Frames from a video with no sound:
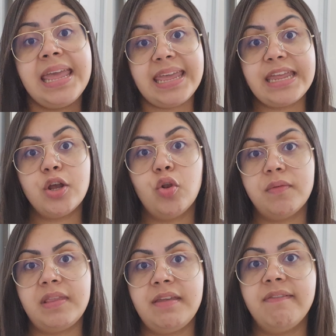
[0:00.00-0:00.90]

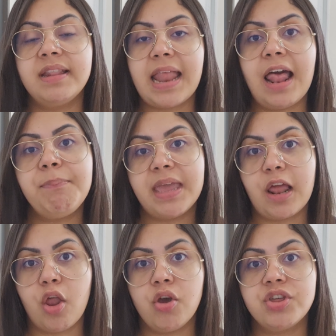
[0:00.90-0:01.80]
Inclusive, na
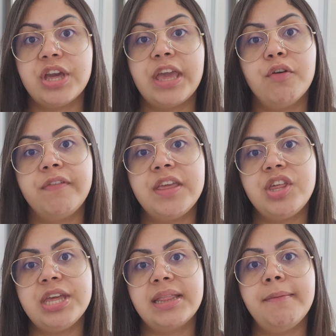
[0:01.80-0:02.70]
minha loja, eu
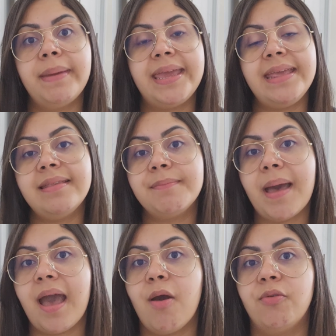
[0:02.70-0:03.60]
vendia também
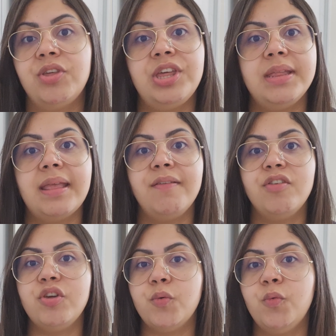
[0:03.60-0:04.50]
esmalte, itens
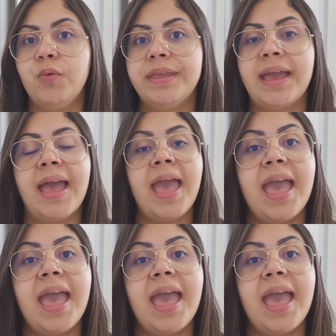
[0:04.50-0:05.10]
de unha,